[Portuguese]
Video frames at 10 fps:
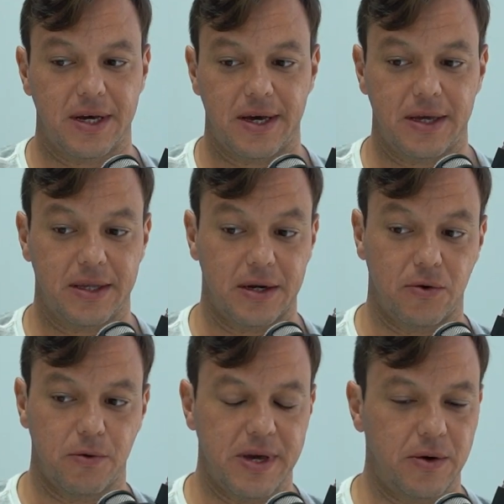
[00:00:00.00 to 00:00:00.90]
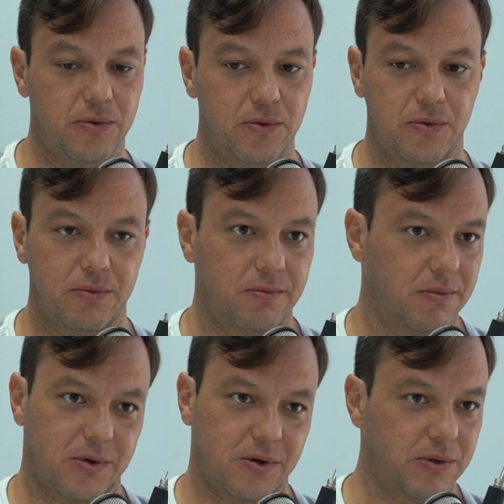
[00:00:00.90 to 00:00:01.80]
é, então, Rubem, eu não,
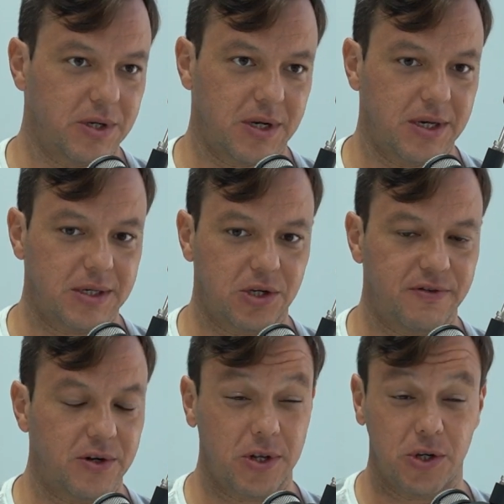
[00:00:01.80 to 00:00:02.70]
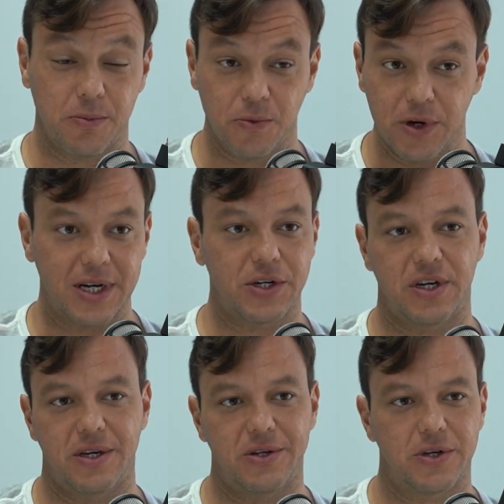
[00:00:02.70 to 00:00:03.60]
com certeza tive a ajuda de muita
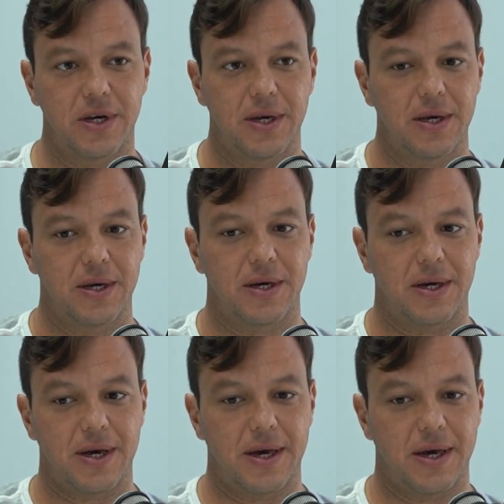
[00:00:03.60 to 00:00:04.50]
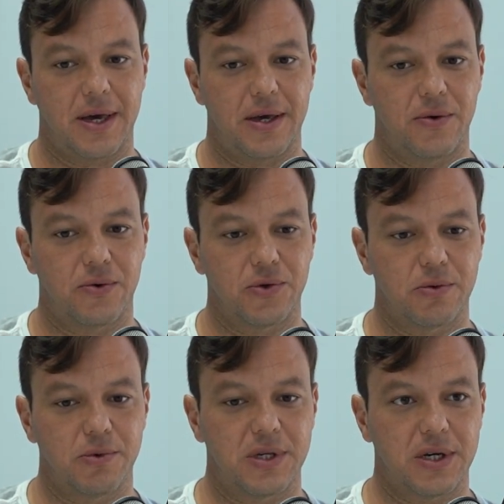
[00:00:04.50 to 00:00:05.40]
gente é, eu
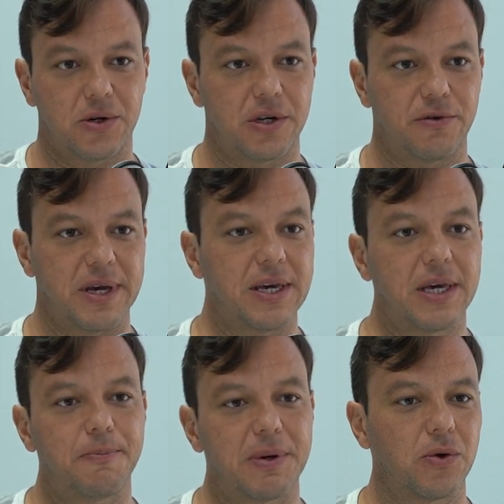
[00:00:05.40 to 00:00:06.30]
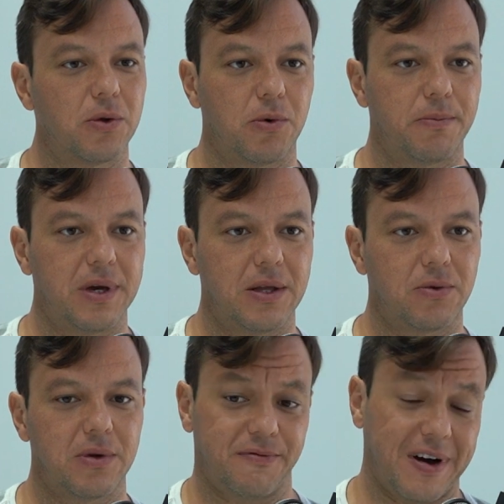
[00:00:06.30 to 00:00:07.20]
costumo dizer que eu tive uma equipe a todo
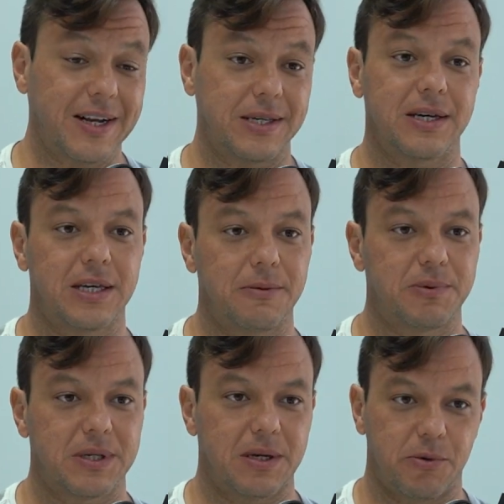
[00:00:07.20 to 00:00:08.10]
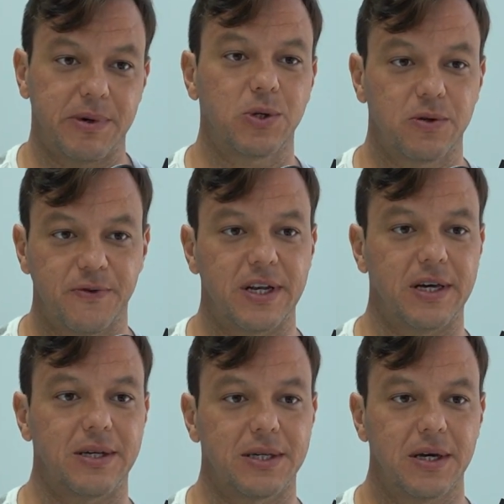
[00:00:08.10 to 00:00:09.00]
momento e várias equipes em momentos
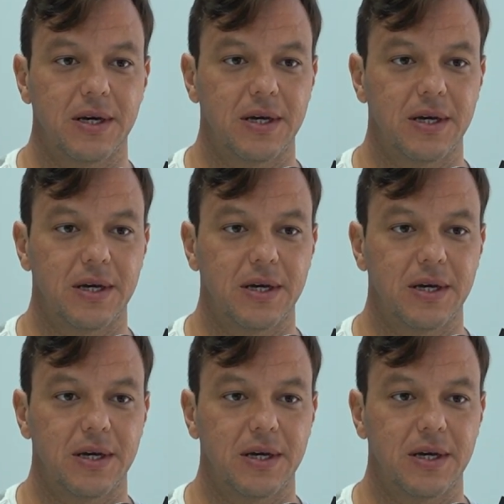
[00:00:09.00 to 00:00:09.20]
diferentes.